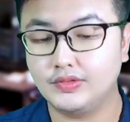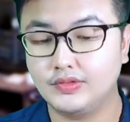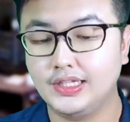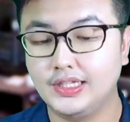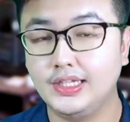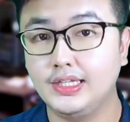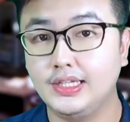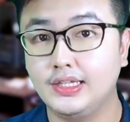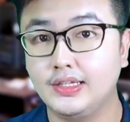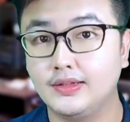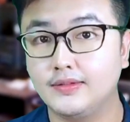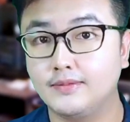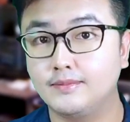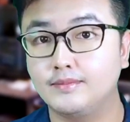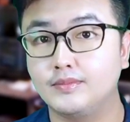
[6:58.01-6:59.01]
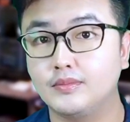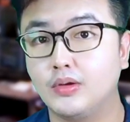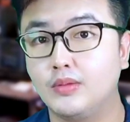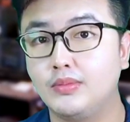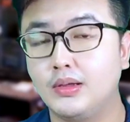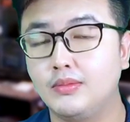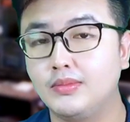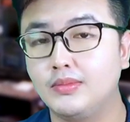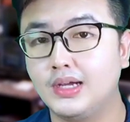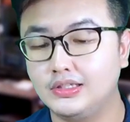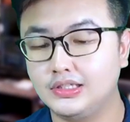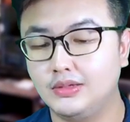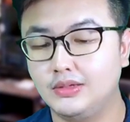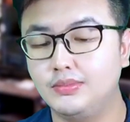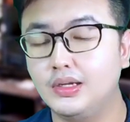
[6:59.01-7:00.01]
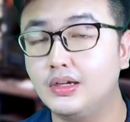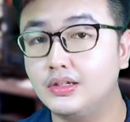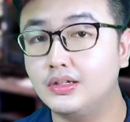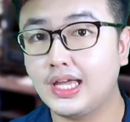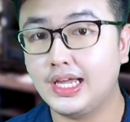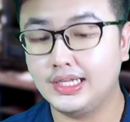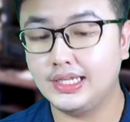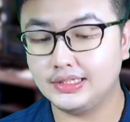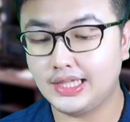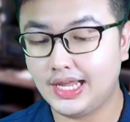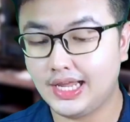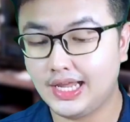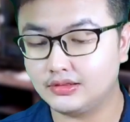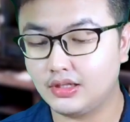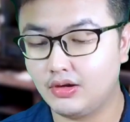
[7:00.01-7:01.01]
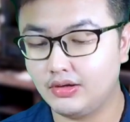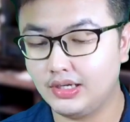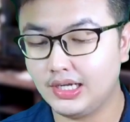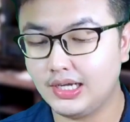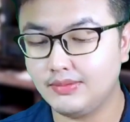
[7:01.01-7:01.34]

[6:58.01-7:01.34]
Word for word: นี่พอเปลี่ยนเป็นเบอร์เก้าเสร็จเพื่อนก็ไถแต่งต่อนะครับ